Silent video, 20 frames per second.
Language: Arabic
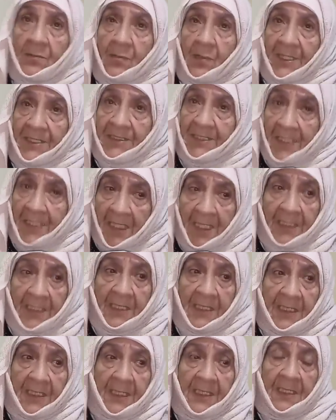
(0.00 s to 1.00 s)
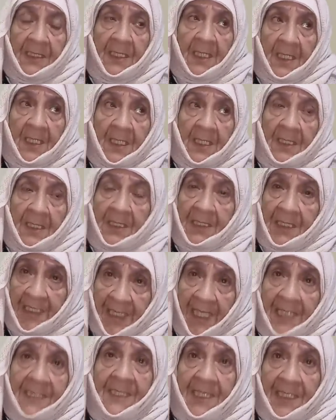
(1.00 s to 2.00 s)
وحده اللي اللي
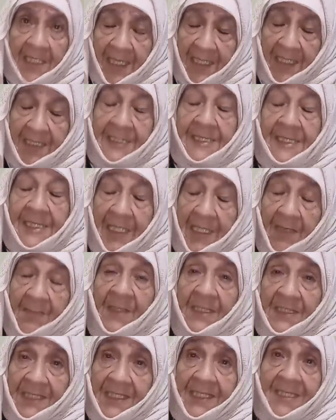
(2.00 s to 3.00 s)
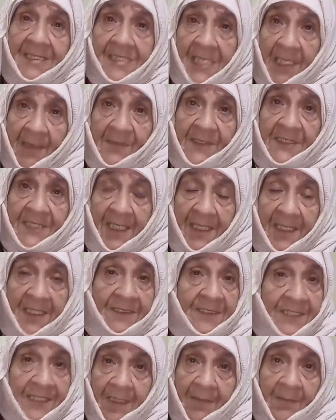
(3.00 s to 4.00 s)
قال لي الحارس العام هذيك هي صاحبتها
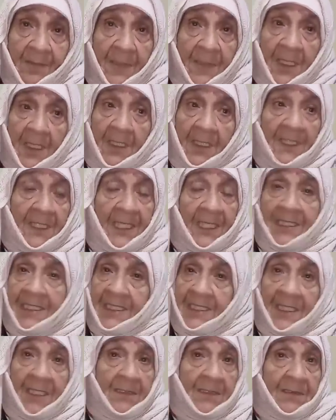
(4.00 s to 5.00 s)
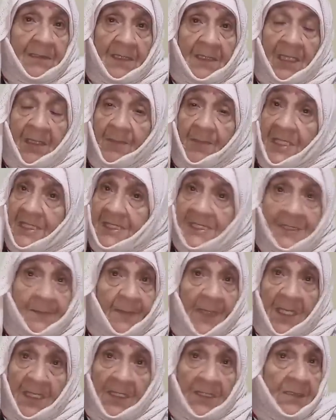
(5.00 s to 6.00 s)
انتيم قالت لي الخميس
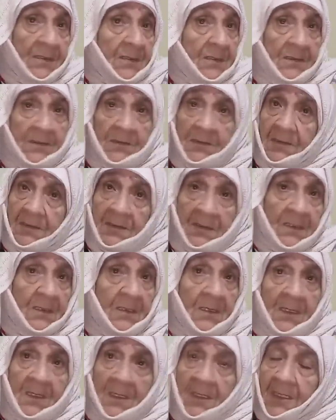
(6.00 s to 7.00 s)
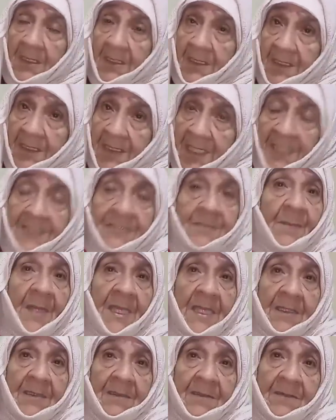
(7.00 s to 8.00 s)
الصباح كانت
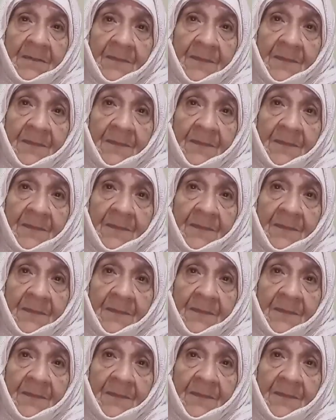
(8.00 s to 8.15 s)
معايا